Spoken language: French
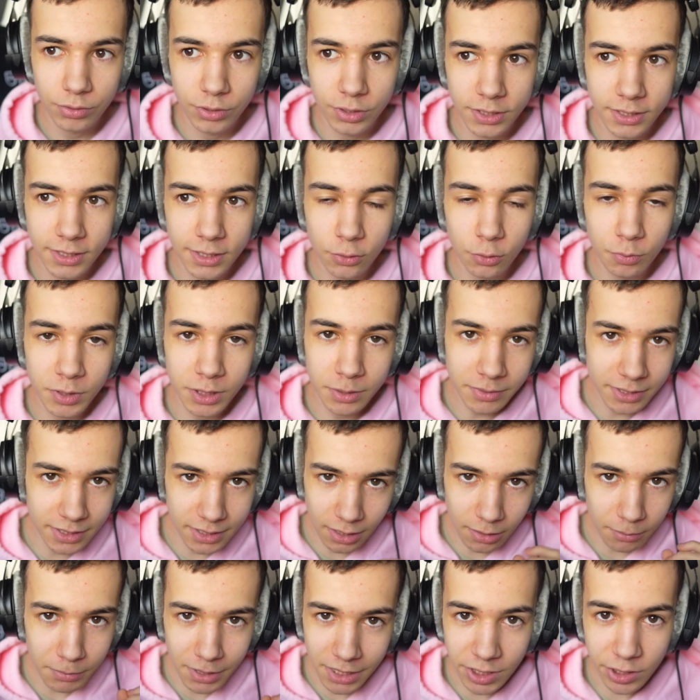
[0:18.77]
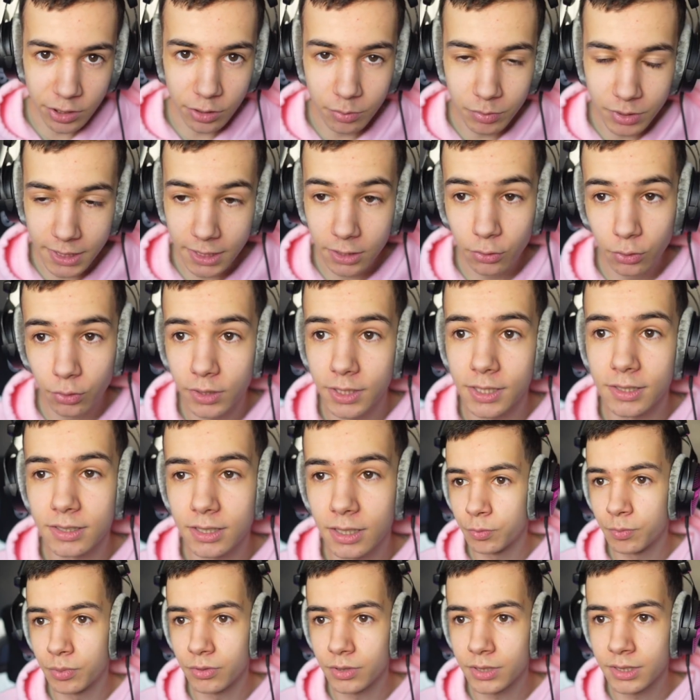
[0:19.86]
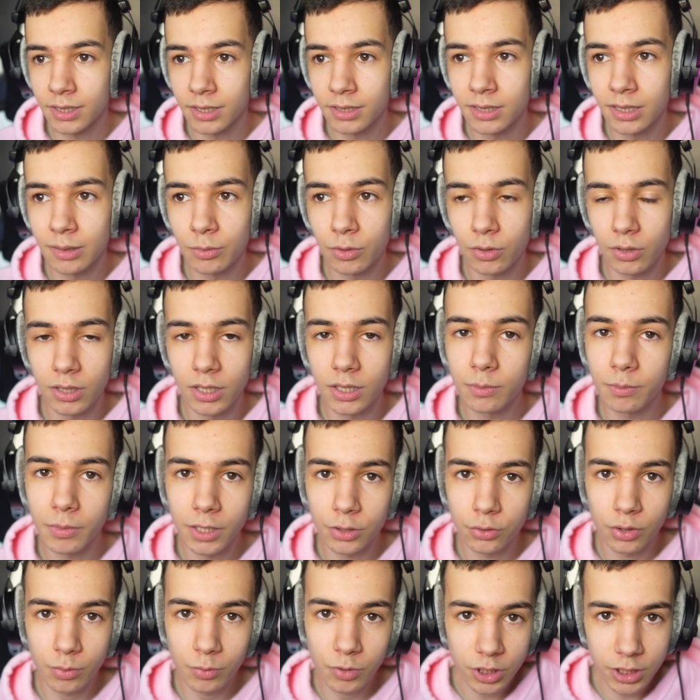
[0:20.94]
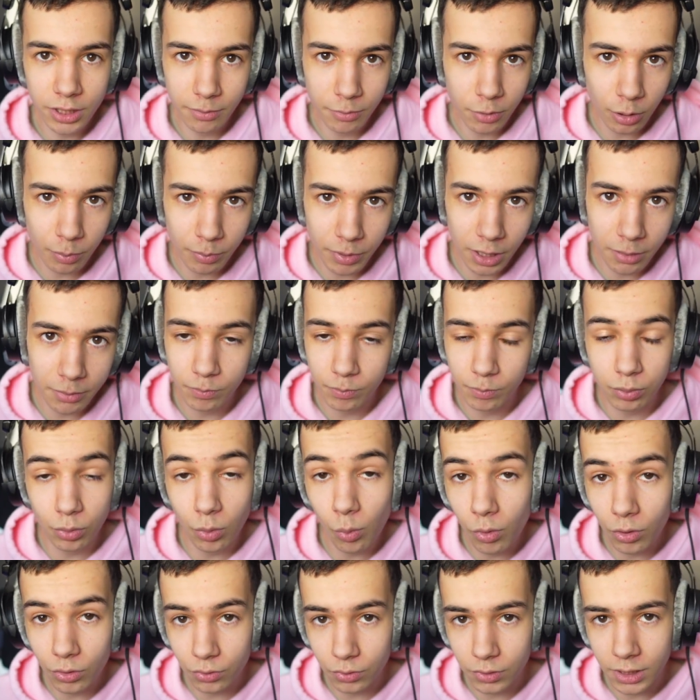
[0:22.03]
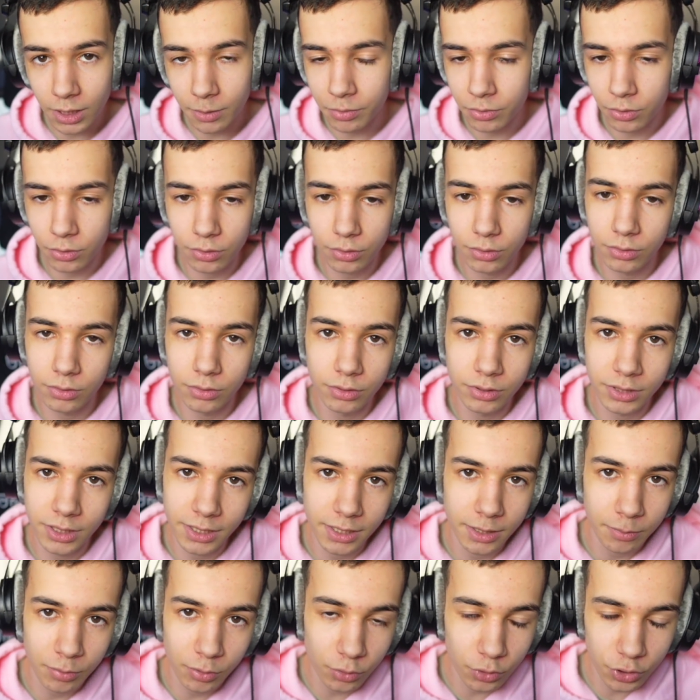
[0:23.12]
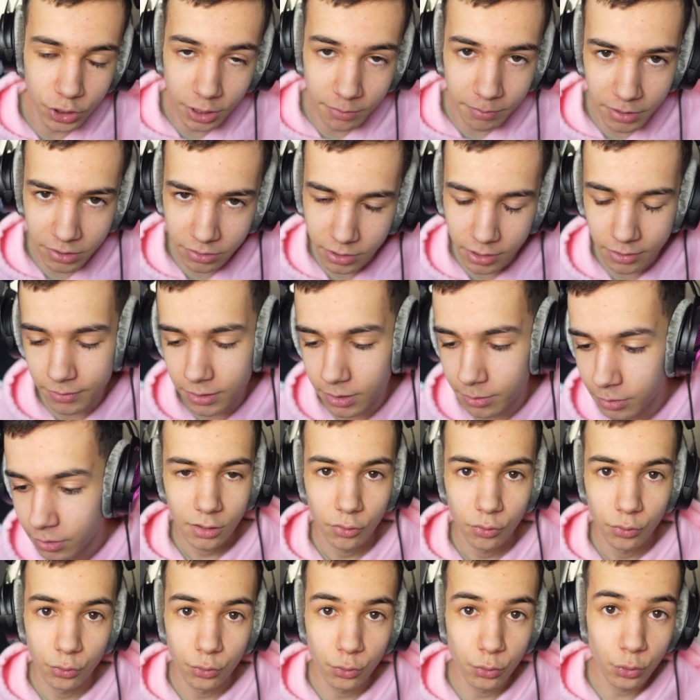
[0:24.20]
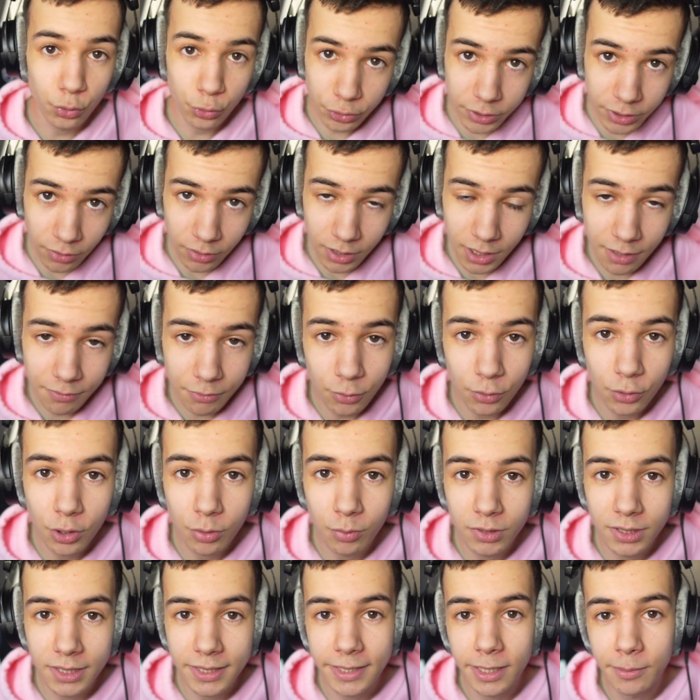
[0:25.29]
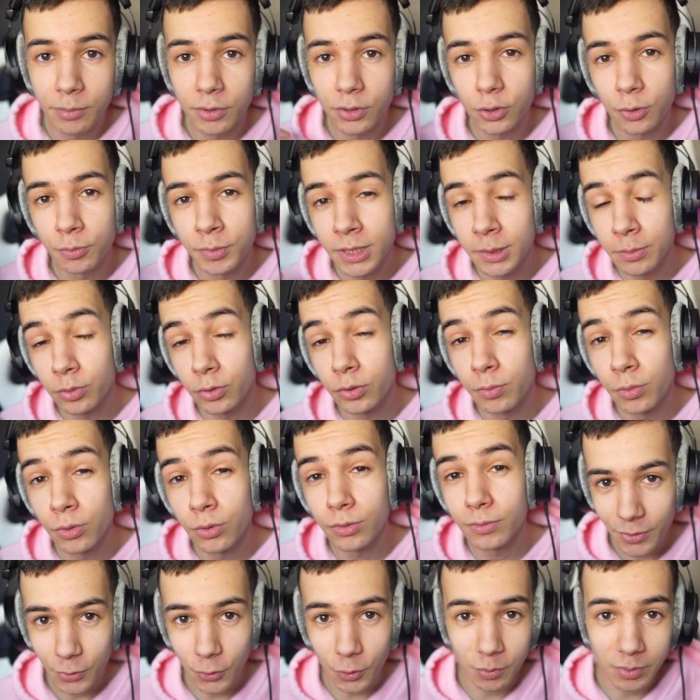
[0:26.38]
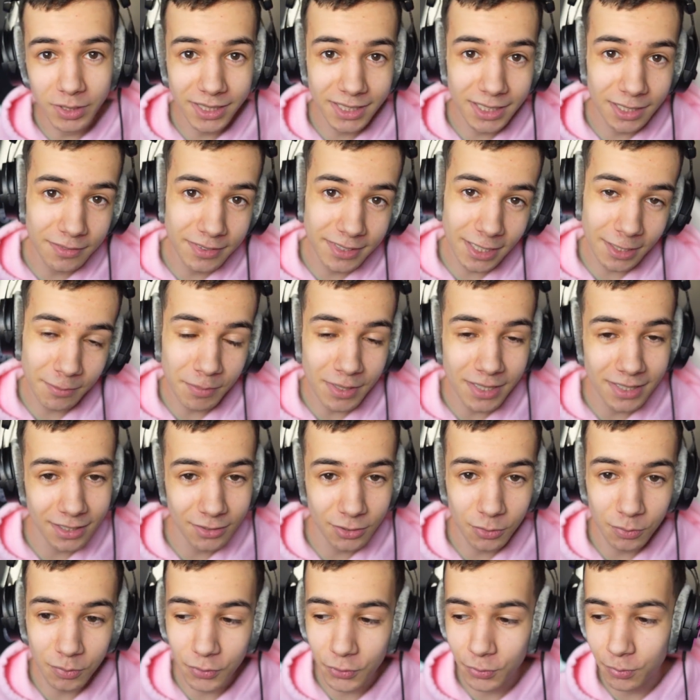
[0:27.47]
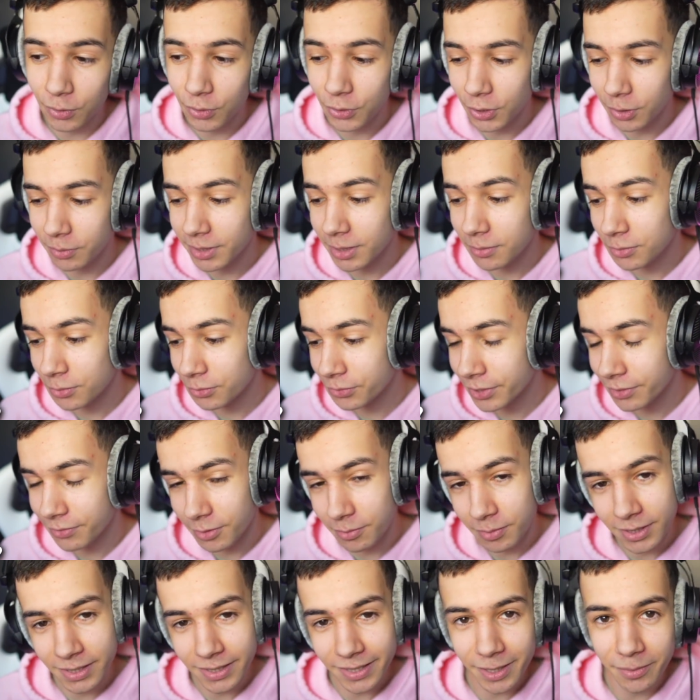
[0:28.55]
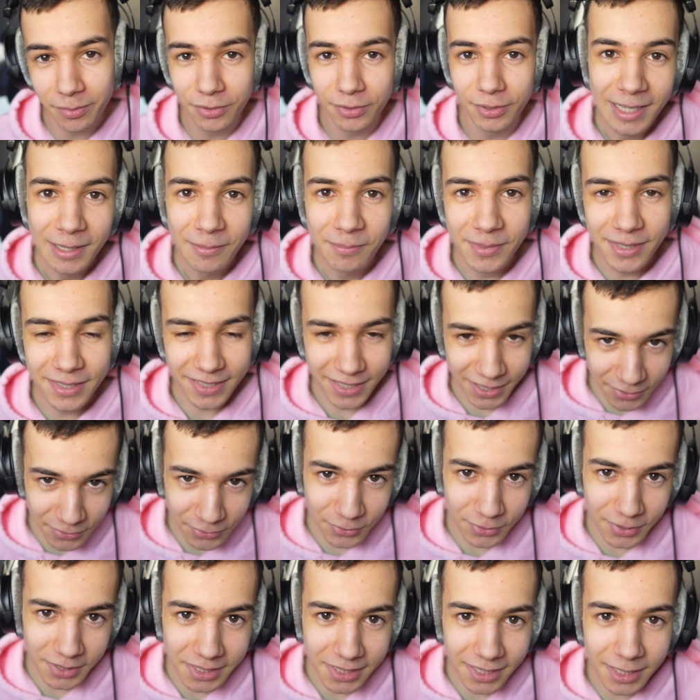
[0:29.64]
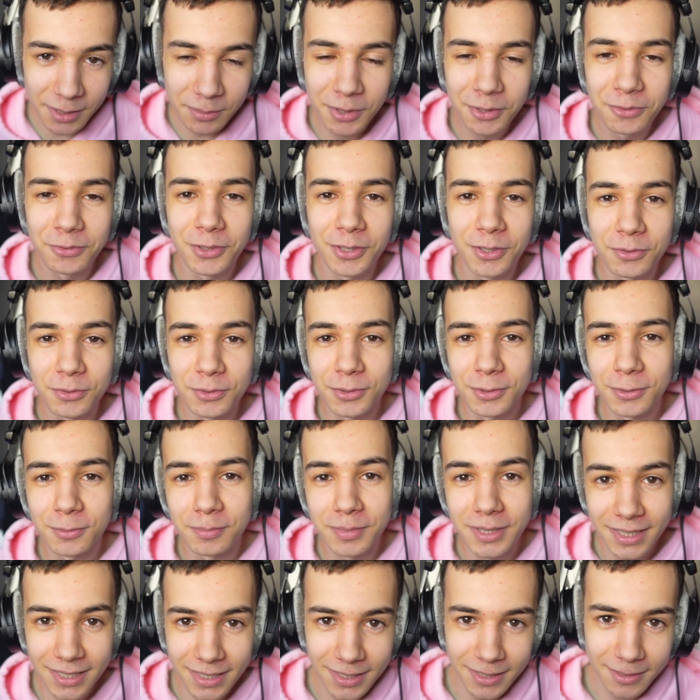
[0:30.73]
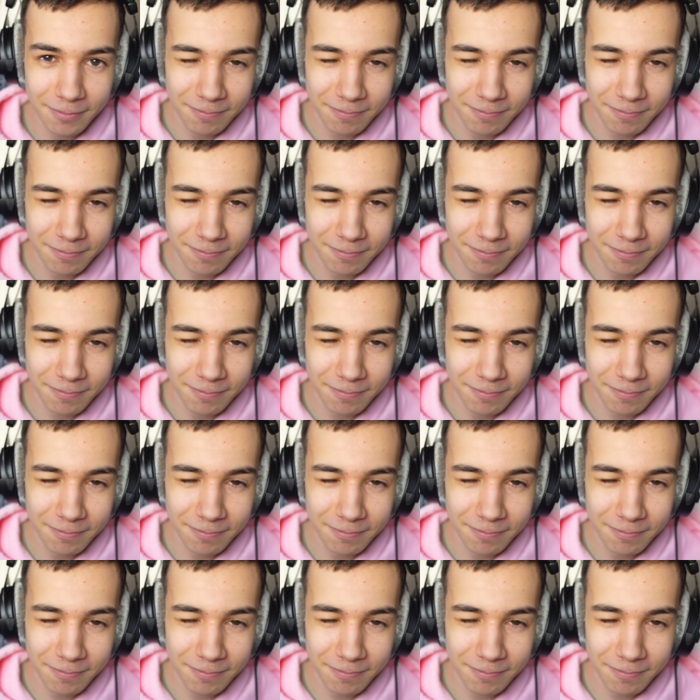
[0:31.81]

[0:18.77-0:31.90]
J'essaie d'optimiser un maximum chaque truc et ça, et pense sincèrement que actuellement j'ai les meilleurs paramètres pour moi en tout cas, parce que ça dépend de chaque personne évidemment. Du coup juste avant que la vidéo commence les gars, pensez au petit pouce bleu. Objectif 7500 pouces bleus comme d'habitude, ça fait plaisir et puis voilà. Merci à vous les gars et bonne vidéo à vous. Peace.